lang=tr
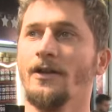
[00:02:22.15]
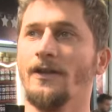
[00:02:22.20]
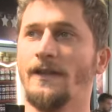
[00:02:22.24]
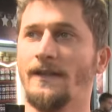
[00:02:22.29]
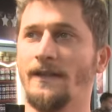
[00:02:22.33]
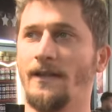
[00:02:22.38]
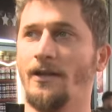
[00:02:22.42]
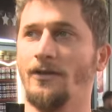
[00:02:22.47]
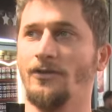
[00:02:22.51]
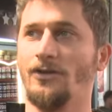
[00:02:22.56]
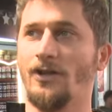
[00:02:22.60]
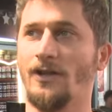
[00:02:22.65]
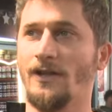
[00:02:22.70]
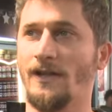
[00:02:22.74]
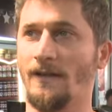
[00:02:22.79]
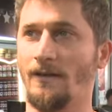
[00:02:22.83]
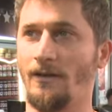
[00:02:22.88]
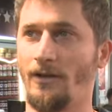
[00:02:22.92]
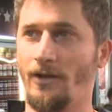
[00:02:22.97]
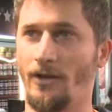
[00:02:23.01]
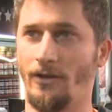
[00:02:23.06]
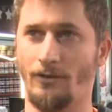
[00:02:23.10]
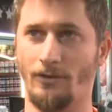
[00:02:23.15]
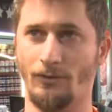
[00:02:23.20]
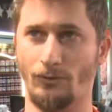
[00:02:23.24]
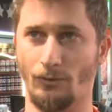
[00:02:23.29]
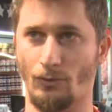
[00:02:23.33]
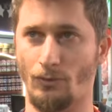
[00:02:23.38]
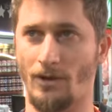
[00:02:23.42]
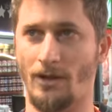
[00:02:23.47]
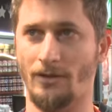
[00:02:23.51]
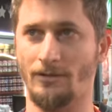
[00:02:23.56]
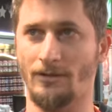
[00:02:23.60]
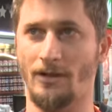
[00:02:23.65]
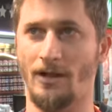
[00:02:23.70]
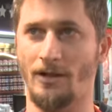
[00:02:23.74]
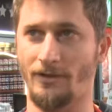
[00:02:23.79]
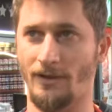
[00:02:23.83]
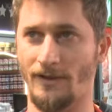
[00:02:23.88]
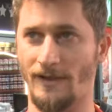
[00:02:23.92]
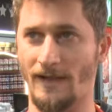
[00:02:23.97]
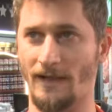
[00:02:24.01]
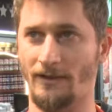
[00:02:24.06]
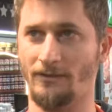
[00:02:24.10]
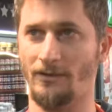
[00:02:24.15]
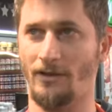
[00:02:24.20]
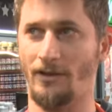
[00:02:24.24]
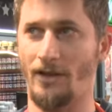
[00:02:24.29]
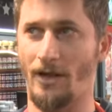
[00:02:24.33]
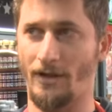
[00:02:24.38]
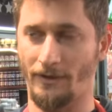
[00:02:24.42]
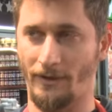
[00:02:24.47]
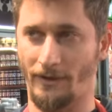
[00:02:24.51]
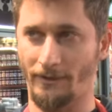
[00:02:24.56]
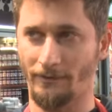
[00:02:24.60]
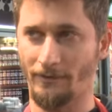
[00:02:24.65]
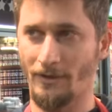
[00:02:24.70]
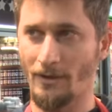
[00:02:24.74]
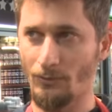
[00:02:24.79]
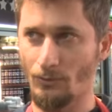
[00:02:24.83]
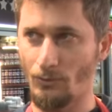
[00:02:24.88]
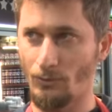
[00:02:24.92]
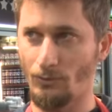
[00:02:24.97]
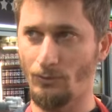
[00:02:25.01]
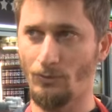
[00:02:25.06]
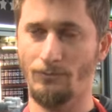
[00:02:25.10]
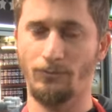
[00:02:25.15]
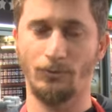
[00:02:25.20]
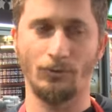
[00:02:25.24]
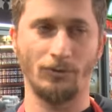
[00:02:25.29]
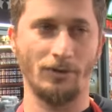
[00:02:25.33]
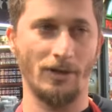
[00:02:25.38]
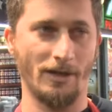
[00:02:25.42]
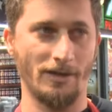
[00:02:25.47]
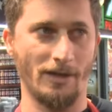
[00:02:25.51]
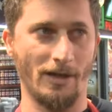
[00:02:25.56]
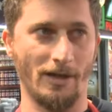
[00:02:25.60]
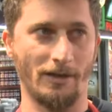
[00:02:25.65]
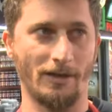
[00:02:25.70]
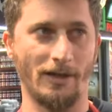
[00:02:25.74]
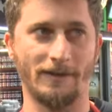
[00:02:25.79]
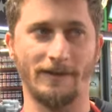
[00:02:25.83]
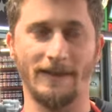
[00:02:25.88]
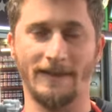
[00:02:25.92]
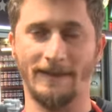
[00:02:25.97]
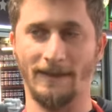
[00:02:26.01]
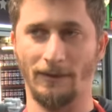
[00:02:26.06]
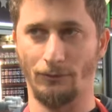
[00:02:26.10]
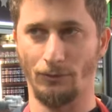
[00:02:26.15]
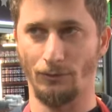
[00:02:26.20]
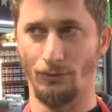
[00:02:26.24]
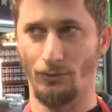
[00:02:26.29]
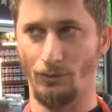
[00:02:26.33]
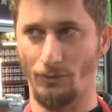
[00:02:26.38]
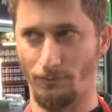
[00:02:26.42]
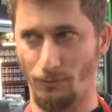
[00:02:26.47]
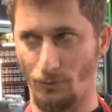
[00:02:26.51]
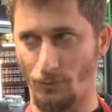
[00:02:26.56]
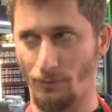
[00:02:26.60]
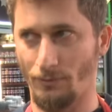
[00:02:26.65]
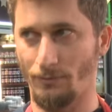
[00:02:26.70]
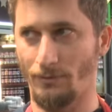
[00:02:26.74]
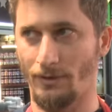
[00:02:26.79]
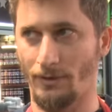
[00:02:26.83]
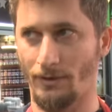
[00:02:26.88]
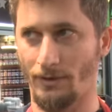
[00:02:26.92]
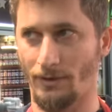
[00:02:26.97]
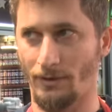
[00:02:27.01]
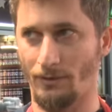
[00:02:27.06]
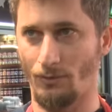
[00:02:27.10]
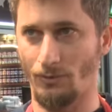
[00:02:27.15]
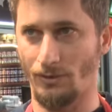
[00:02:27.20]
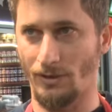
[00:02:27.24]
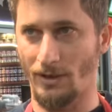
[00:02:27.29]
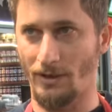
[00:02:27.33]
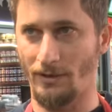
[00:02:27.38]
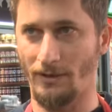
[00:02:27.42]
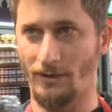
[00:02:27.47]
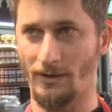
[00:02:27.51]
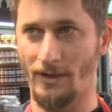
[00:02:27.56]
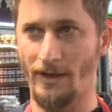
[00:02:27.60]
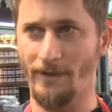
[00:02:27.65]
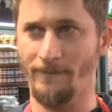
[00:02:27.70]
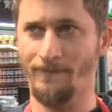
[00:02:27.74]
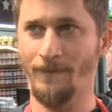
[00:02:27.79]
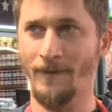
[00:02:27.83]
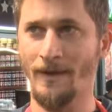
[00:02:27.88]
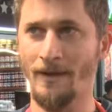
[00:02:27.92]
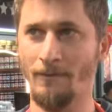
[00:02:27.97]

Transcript: işte çeşitli e, sokaklarda, caddelerde, günlük bulunan yerlerde satılıyor bu e, özellikle.